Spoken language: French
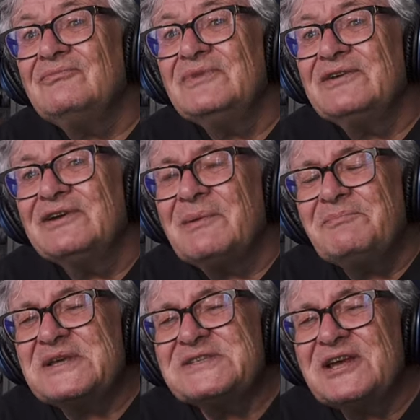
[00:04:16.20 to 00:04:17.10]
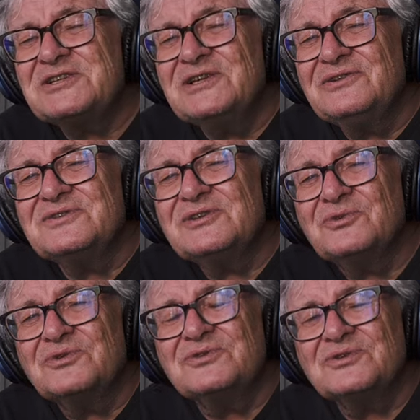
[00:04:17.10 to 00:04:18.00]
il y avait un passage dans ces
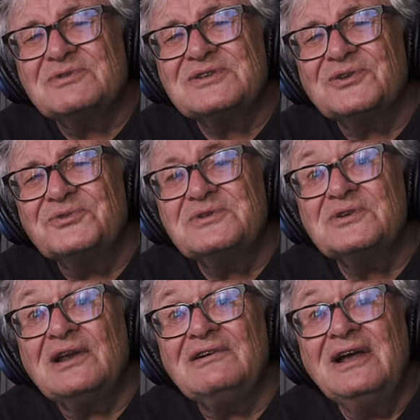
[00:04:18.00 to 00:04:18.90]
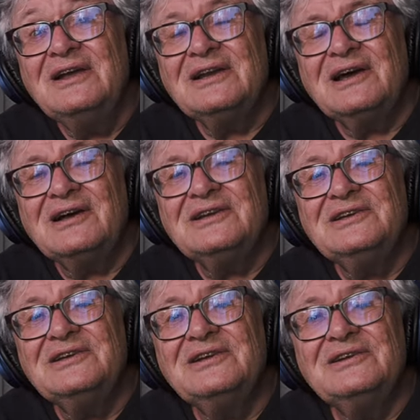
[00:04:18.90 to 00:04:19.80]
trucs sur 68 sur la,
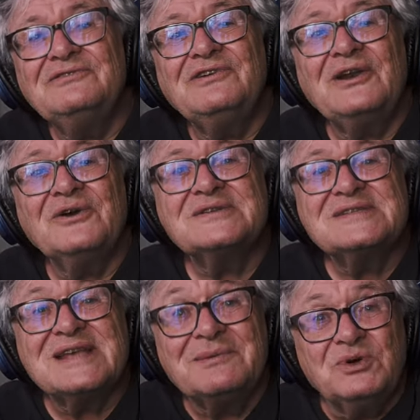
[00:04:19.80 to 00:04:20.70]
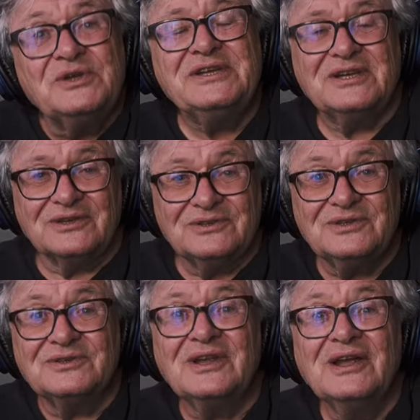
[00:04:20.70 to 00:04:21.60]
les, valeurs symboliques hein,
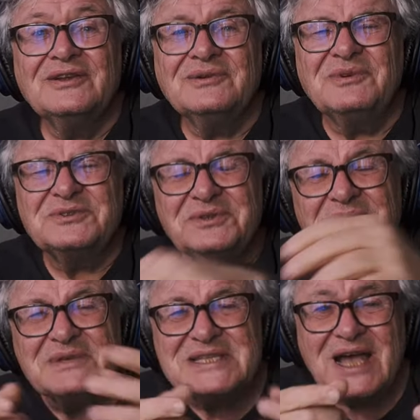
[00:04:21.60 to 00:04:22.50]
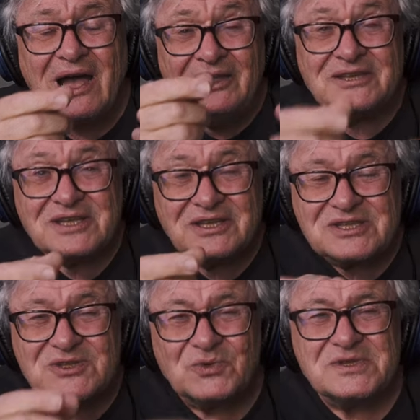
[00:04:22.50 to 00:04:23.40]
de, moi. J'ai dit, mais ça, cette
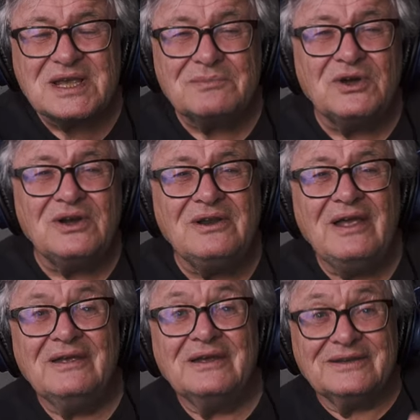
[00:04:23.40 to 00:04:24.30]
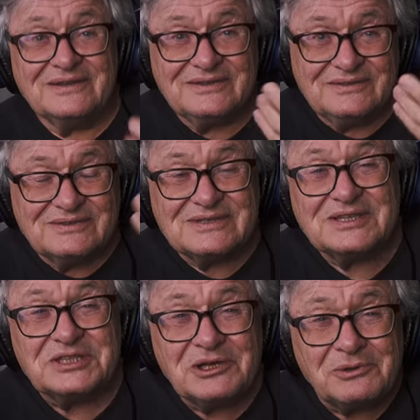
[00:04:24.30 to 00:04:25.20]
question de symbole, euh, c'est
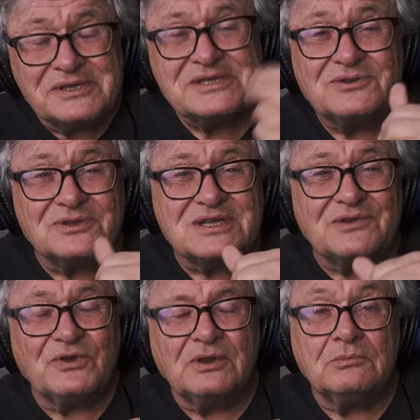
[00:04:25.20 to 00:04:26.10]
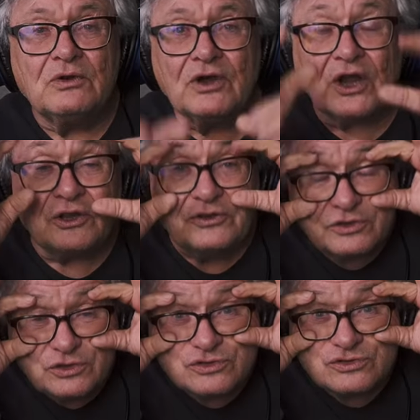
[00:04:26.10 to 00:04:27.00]
chez les Rolling Stones qu'il faut. Mais
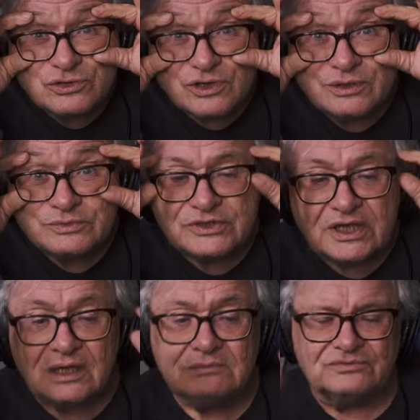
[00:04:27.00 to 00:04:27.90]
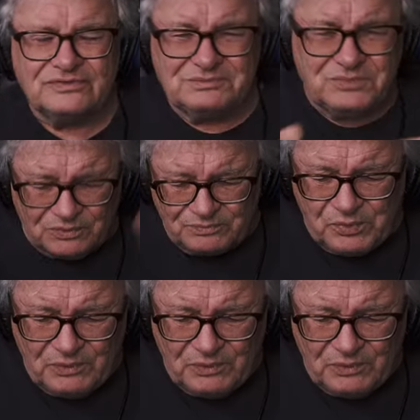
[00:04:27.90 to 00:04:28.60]
avec des yeux comme ça. Bon,